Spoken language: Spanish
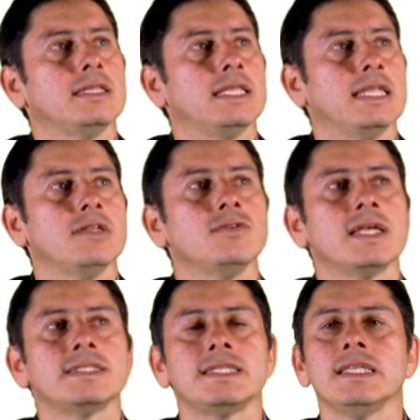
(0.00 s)
tiene
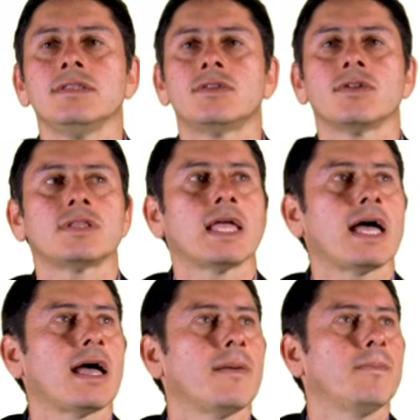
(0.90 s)
una
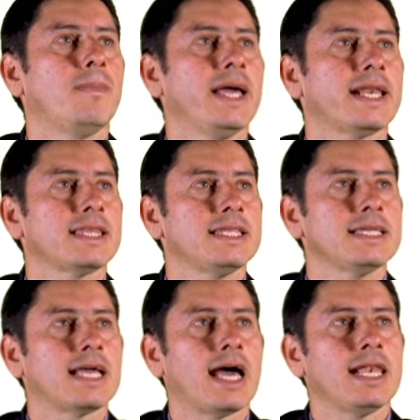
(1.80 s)
asíntota
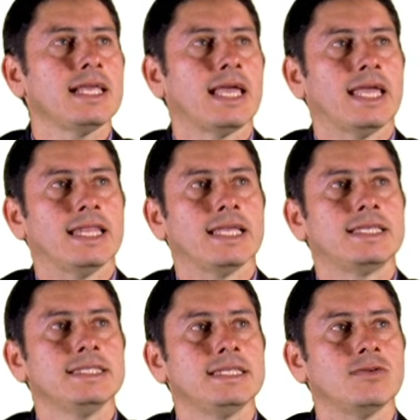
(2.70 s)
vertical en
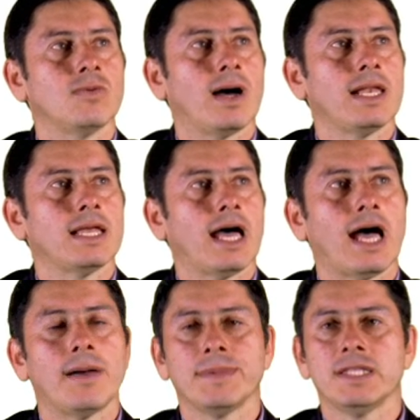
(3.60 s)
x igual
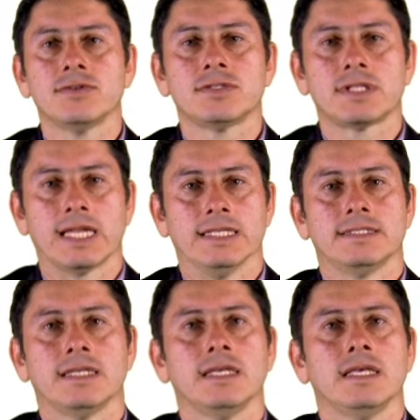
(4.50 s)
a menos 3.